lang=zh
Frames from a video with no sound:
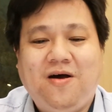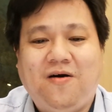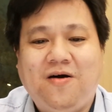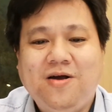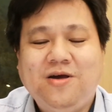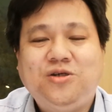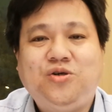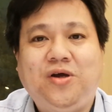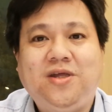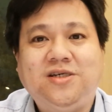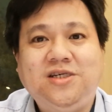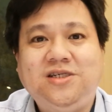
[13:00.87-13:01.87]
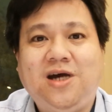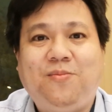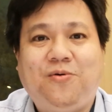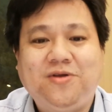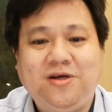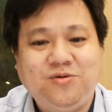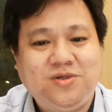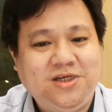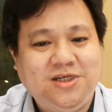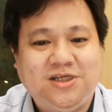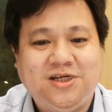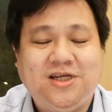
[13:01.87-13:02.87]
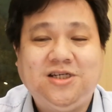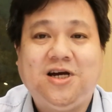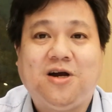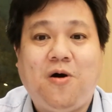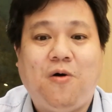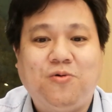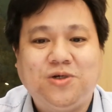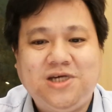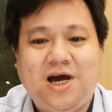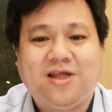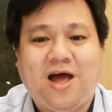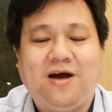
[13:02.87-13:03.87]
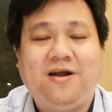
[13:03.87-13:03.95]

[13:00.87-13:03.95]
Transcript: 啊，所以呢，新加坡呢就禁止了这个口香糖